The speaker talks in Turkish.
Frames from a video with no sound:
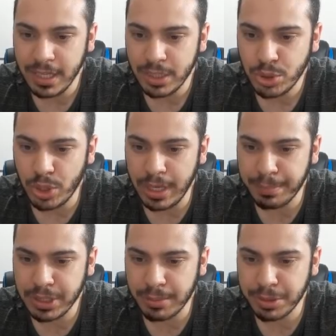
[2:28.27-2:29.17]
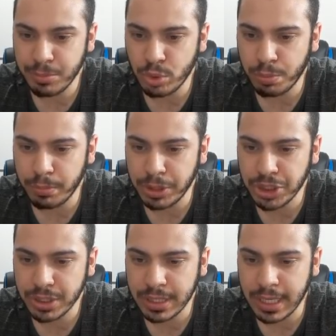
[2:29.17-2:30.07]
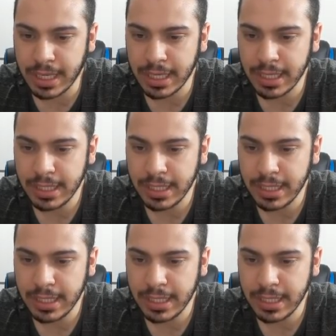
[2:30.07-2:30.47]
Şöyle yapacağım şimdi topun başında.